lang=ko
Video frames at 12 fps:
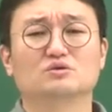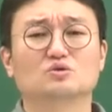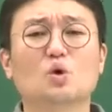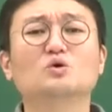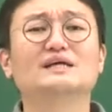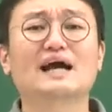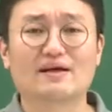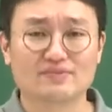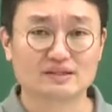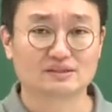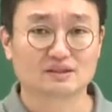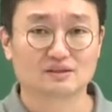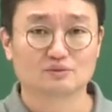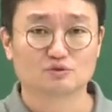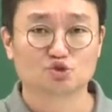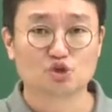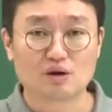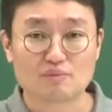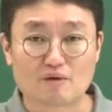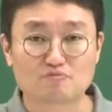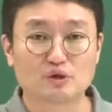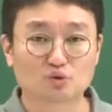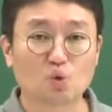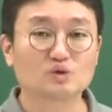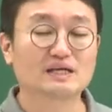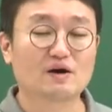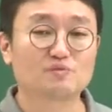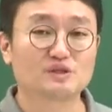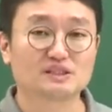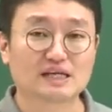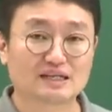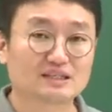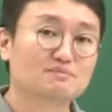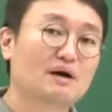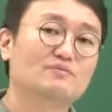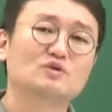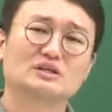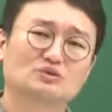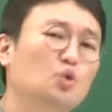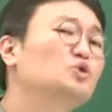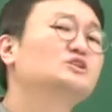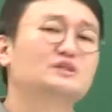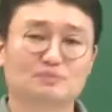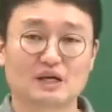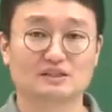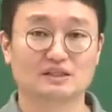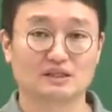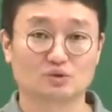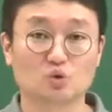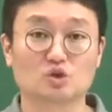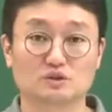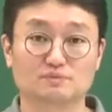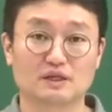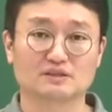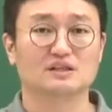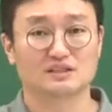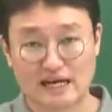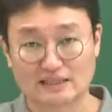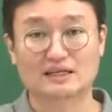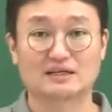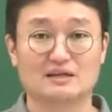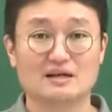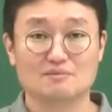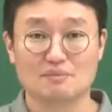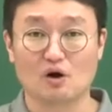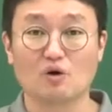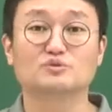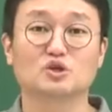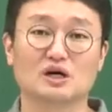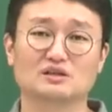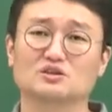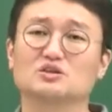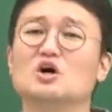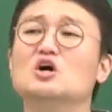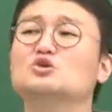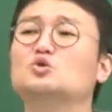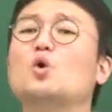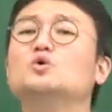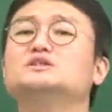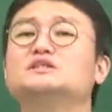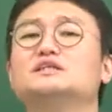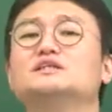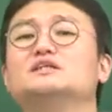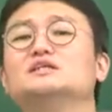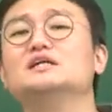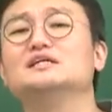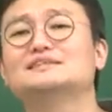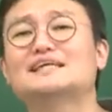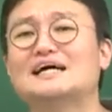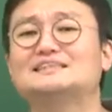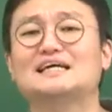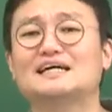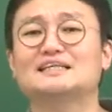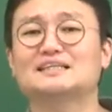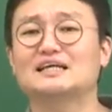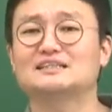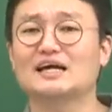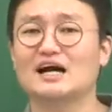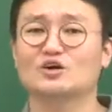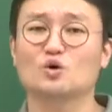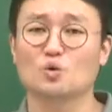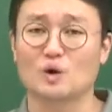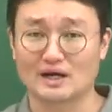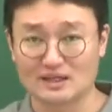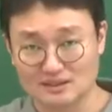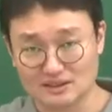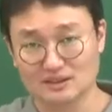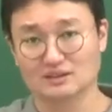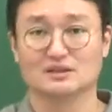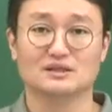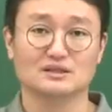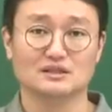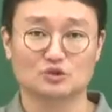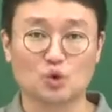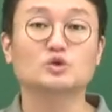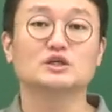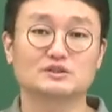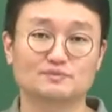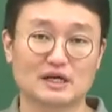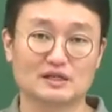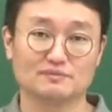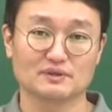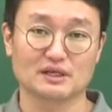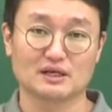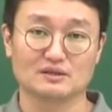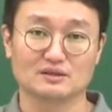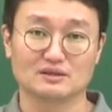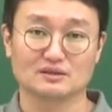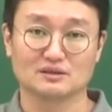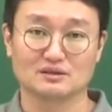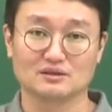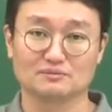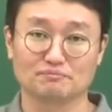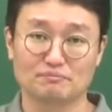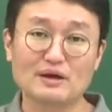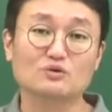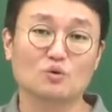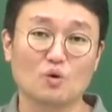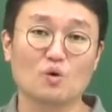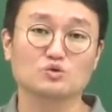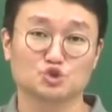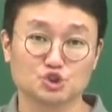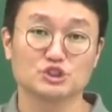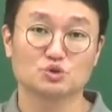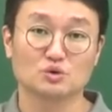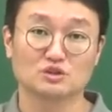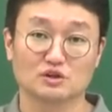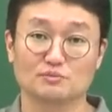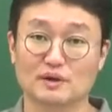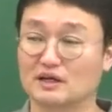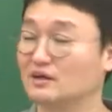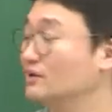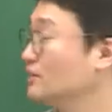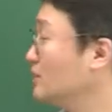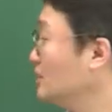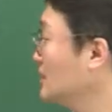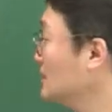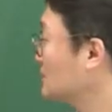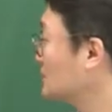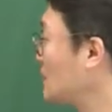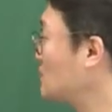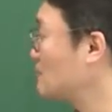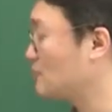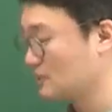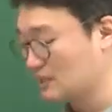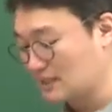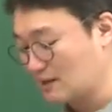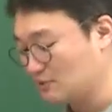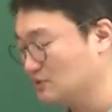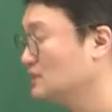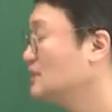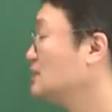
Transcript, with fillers: 통제가 안 됐어. 중앙 막부의 통제 없이 자기들 마음대로 그냥 도적 집단이야. 도적 집단. 그래서 약탈을 막 엄청 하는 거죠. 토지를 차지하겠다는 생각이 없고 관해들은이 도적 집단입니다. 어, 뺏고 죽이고 그것만 해요. 다음 몇 번이다? 답은